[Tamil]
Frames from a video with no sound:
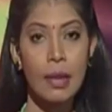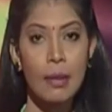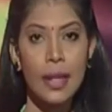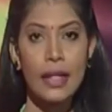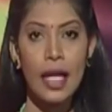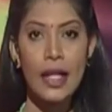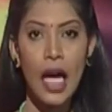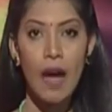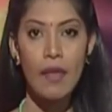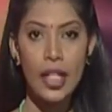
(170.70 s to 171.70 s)

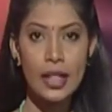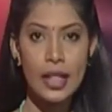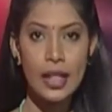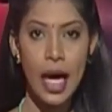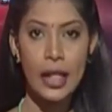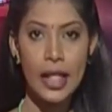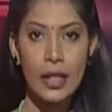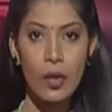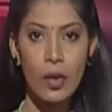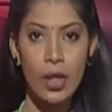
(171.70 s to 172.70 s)
பிரித்தானியாவிலிருந்து
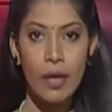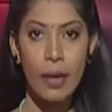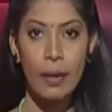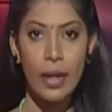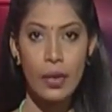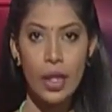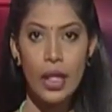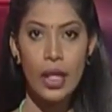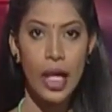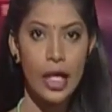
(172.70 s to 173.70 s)
நாட்டிற்கு கொண்டு வரப்பட்டுள்ள
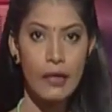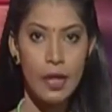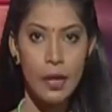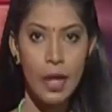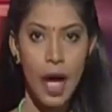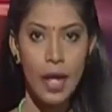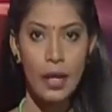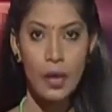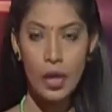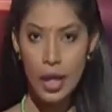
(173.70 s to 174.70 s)
கழிவுகளுடனான
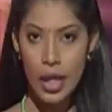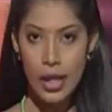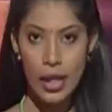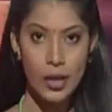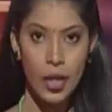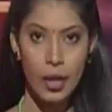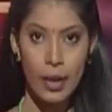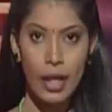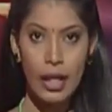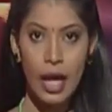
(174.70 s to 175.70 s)
கொள்கலன்கள்
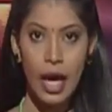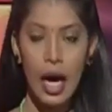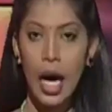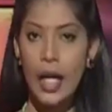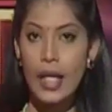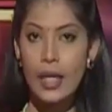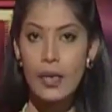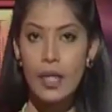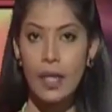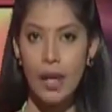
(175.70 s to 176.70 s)
தொடர்பில் அறிக்கை
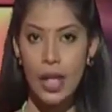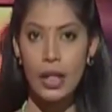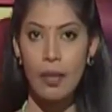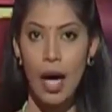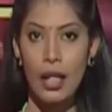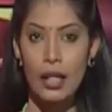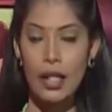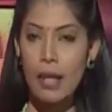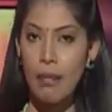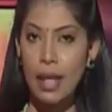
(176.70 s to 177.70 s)
ஒன்றை வழங்குமாறு
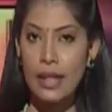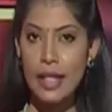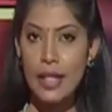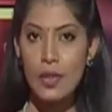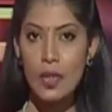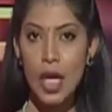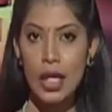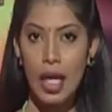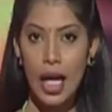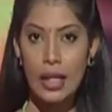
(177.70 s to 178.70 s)
மத்திய
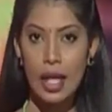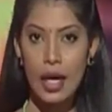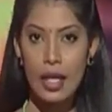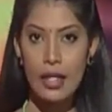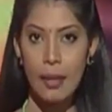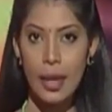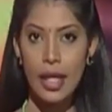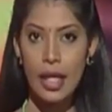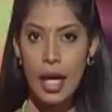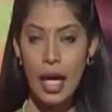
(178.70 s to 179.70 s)
சுற்றாடல் அதிகார சபை
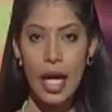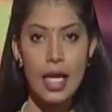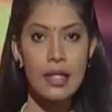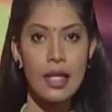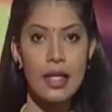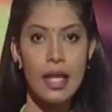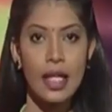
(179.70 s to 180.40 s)
அரசு ரசாயன